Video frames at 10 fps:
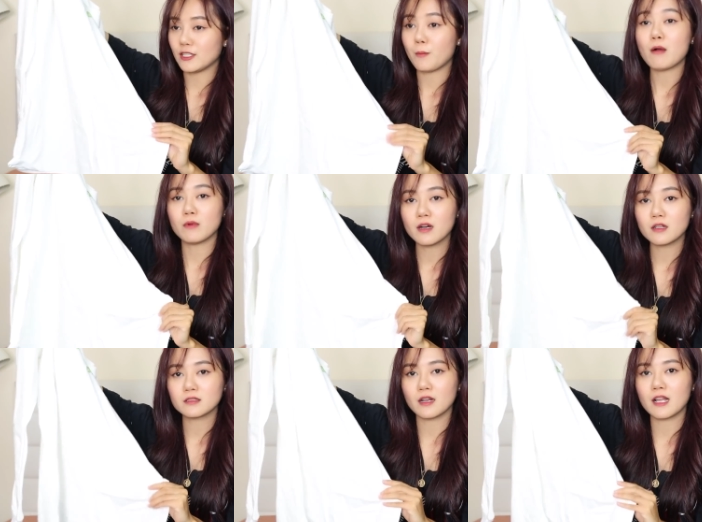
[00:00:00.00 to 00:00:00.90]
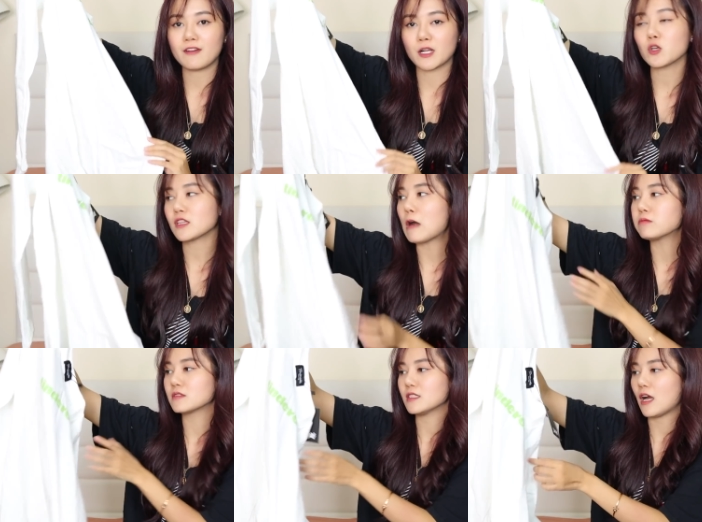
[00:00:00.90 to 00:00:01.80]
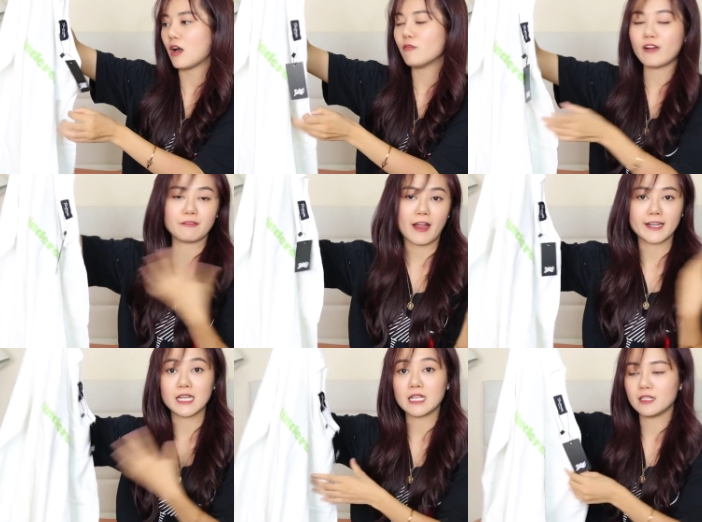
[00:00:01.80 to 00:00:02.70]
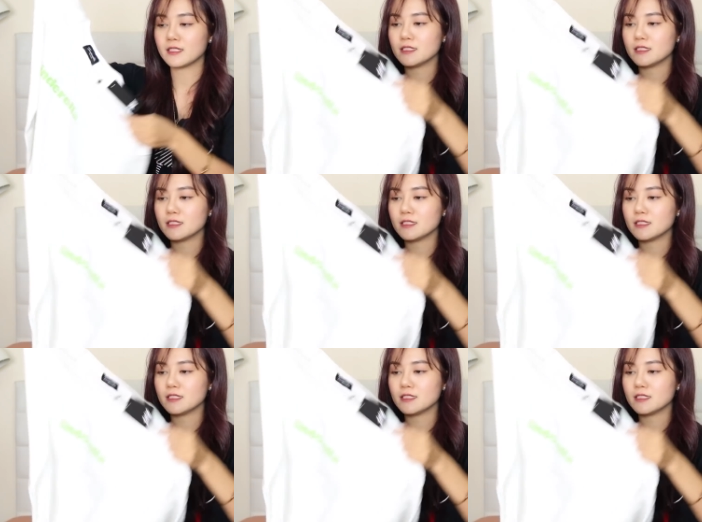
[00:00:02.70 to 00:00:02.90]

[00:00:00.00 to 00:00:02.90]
thì nó mỏng hơn nó là vải cốt tông chứ nó không phải vải nỉ như những